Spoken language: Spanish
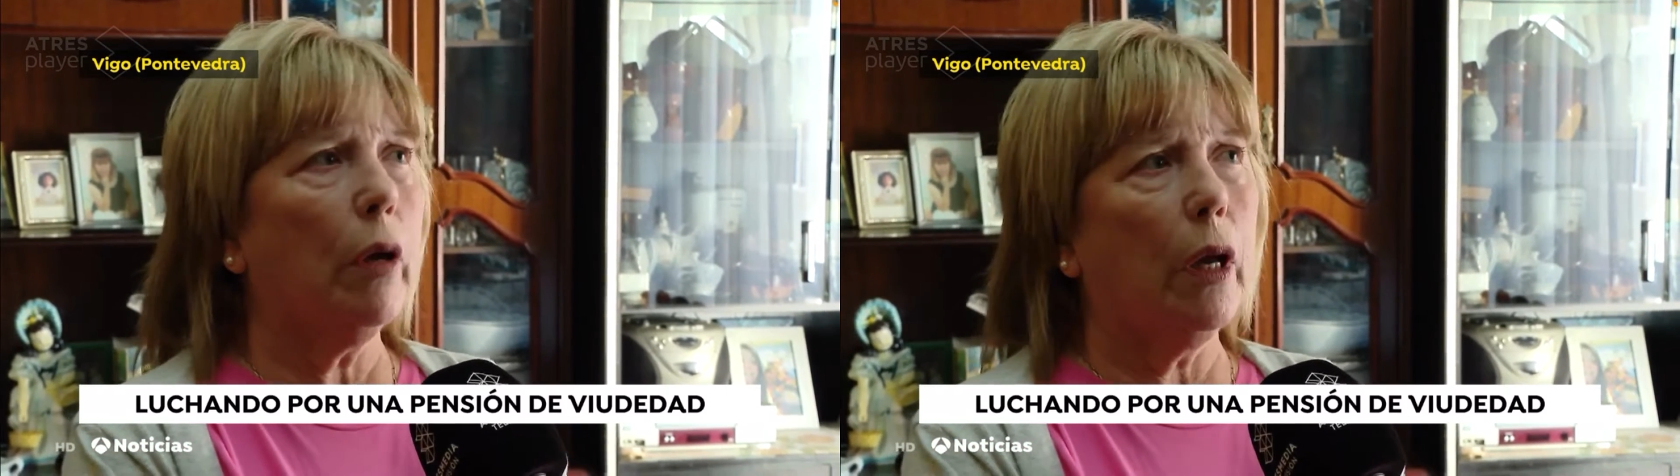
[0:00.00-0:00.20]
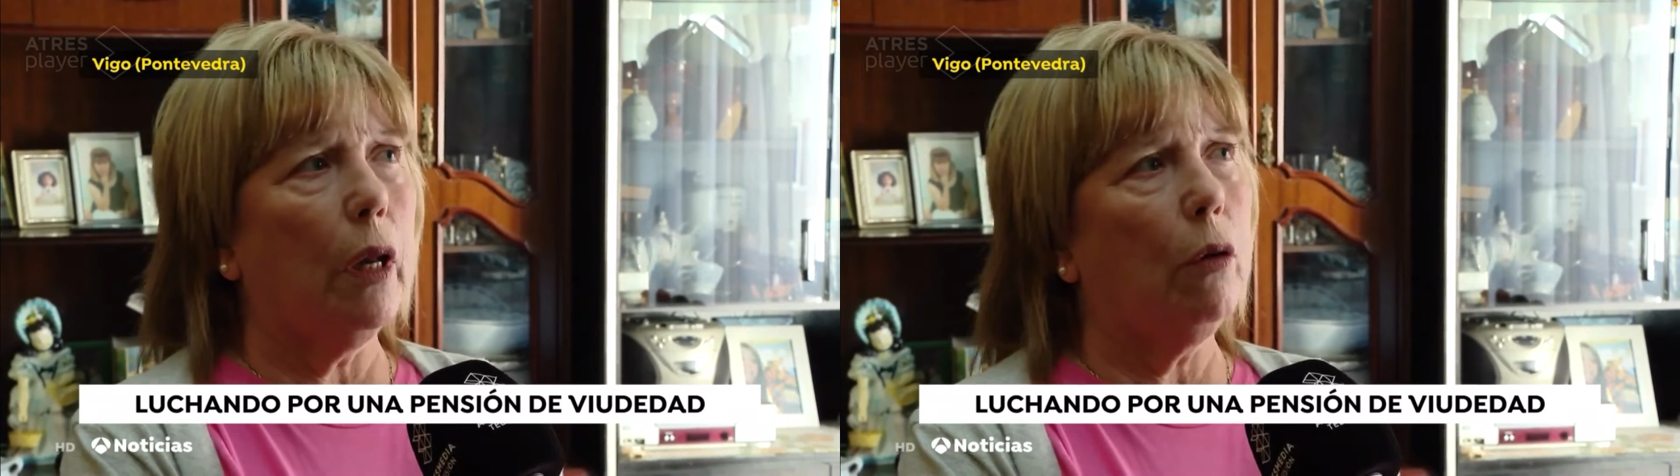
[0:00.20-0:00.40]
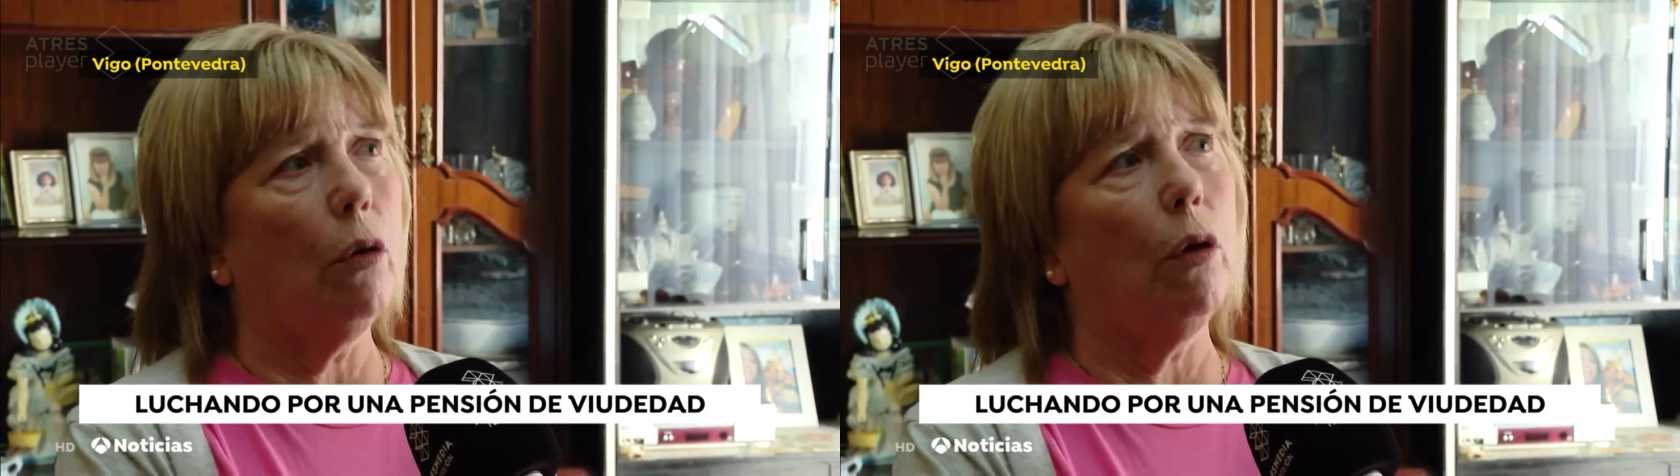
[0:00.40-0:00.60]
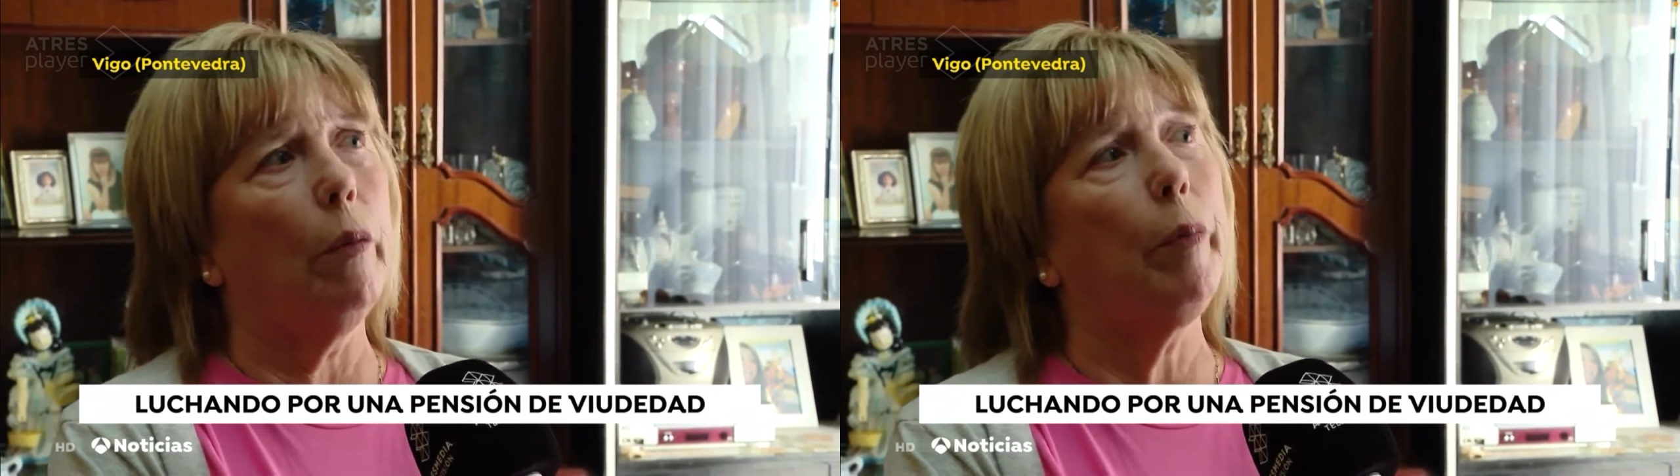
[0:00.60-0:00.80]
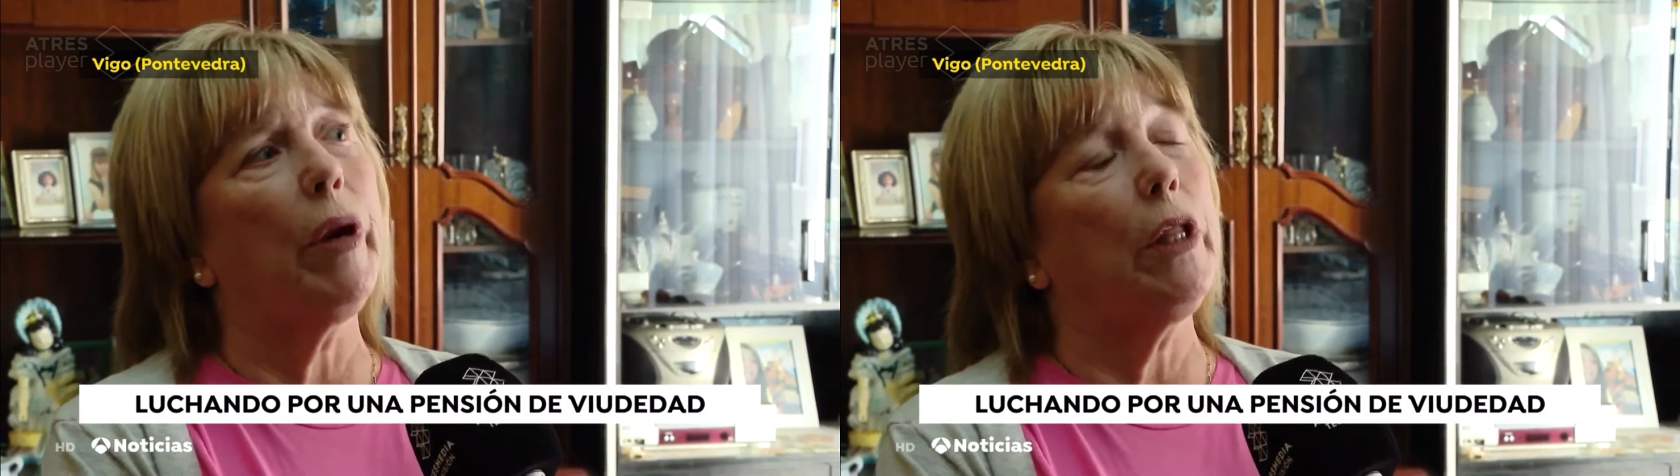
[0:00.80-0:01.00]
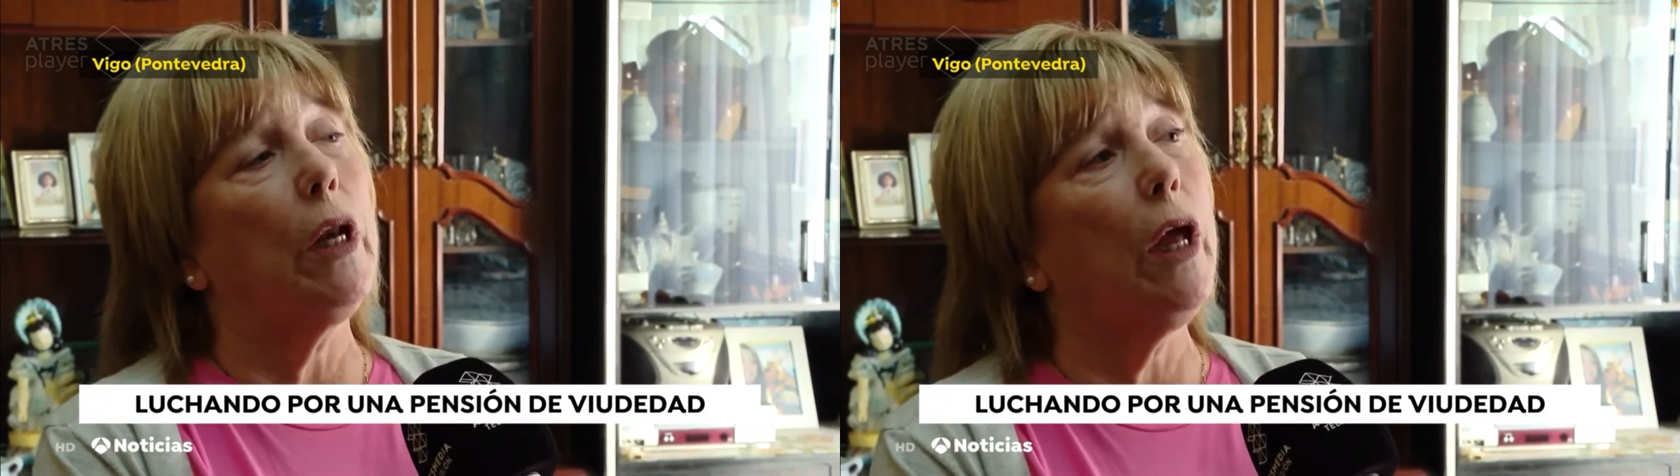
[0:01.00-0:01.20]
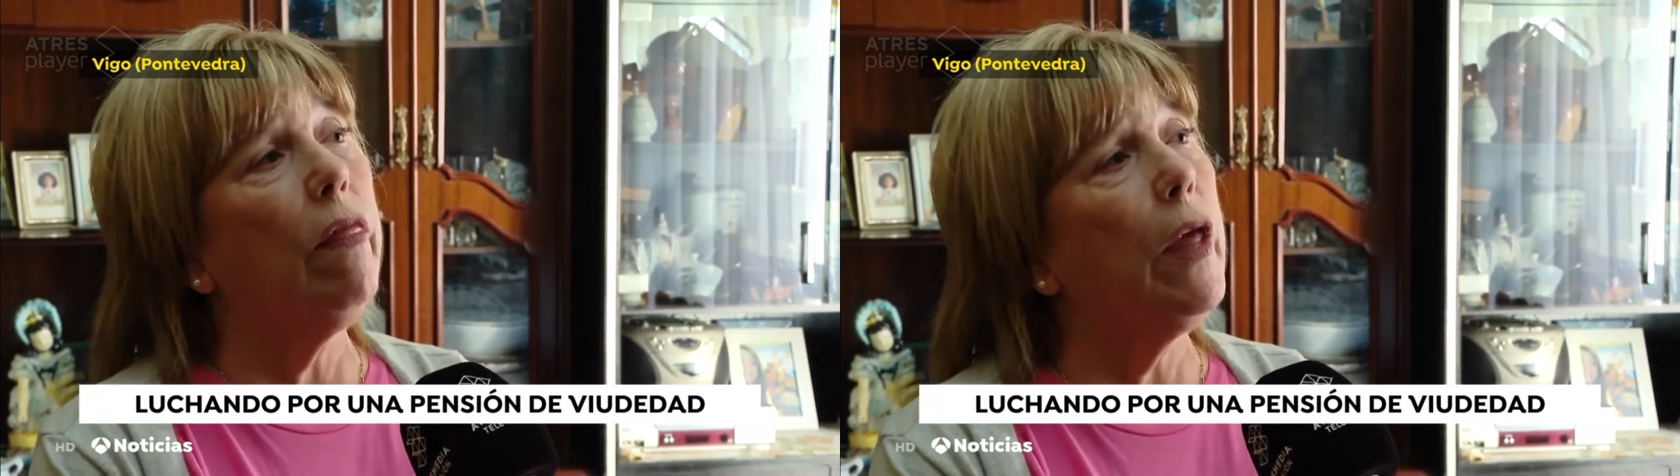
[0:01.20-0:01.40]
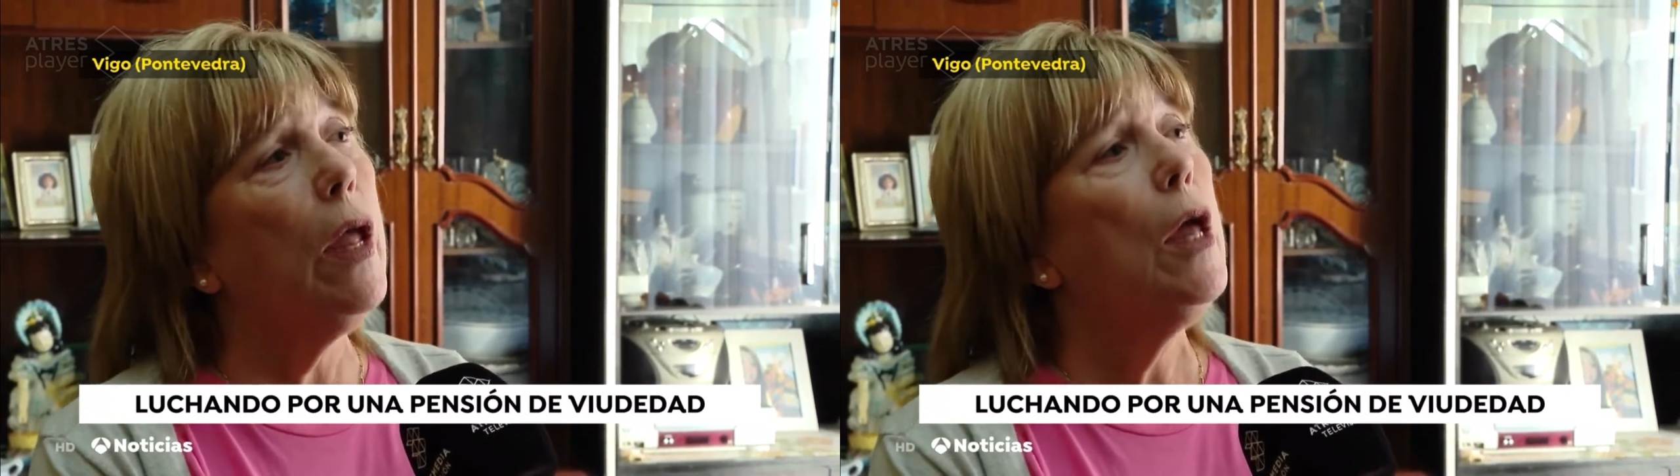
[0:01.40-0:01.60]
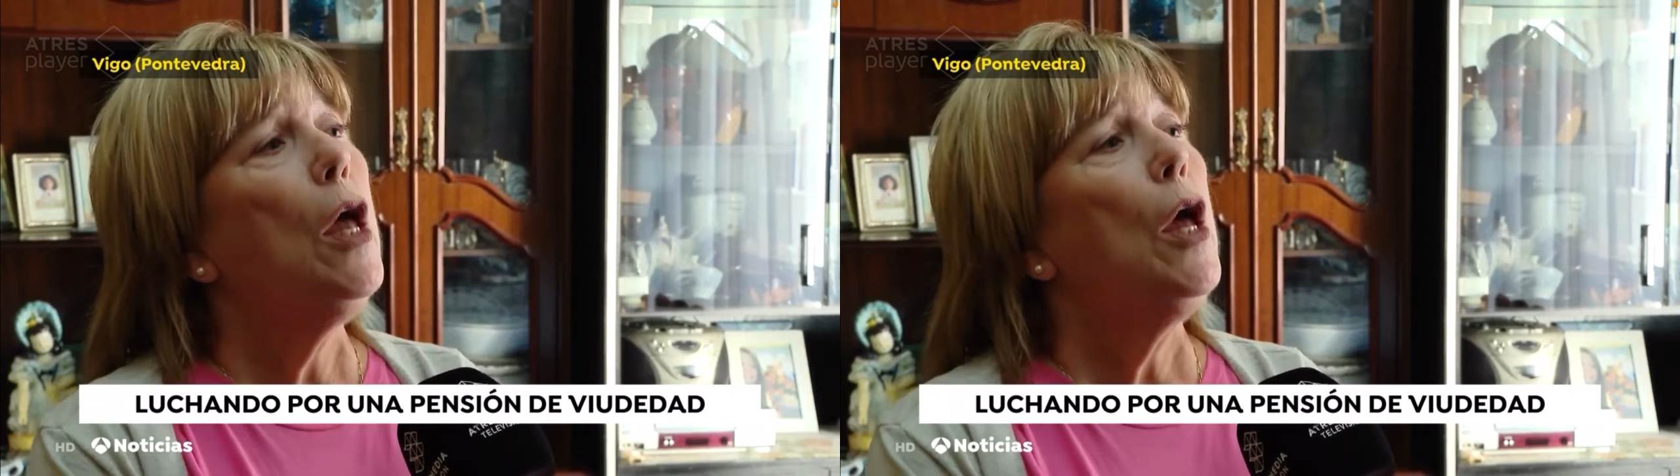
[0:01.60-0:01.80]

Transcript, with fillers: que no me pertenece